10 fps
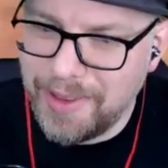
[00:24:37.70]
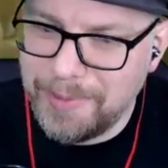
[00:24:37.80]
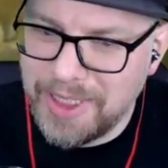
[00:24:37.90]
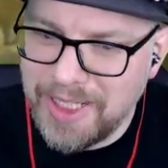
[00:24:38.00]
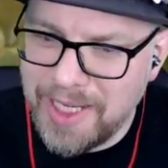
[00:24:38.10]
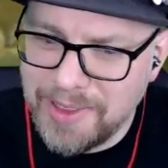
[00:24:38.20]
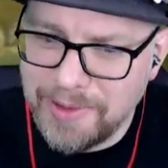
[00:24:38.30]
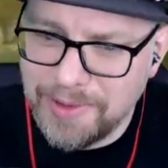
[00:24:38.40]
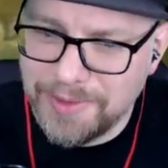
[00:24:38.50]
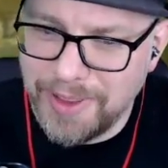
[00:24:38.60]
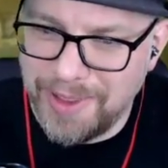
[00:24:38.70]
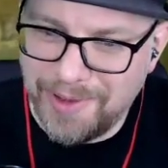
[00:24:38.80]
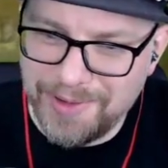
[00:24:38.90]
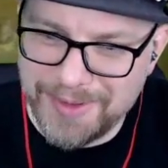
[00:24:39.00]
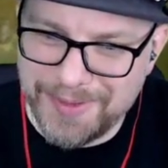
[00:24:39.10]
äh, mit der Karte aus,
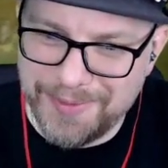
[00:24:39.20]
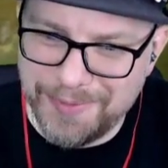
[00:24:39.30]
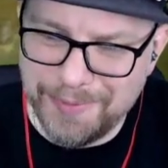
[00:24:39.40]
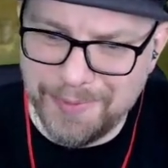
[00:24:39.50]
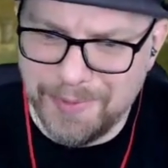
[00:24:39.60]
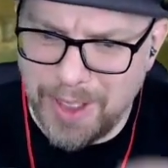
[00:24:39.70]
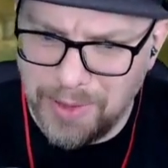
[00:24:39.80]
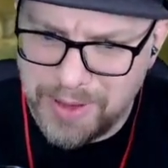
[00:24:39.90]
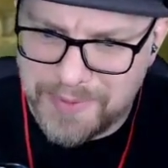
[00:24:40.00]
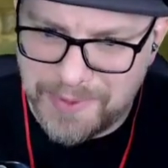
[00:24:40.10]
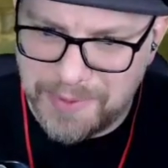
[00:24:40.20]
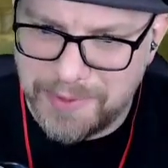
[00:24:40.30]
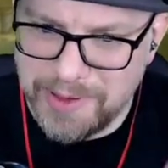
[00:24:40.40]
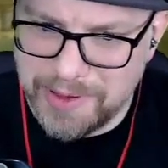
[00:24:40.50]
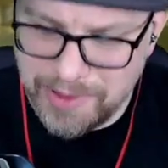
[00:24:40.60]
aus,
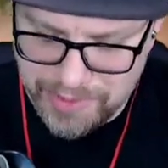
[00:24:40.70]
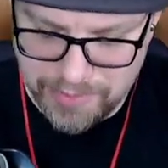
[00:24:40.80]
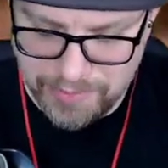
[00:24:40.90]
auswürfeln, also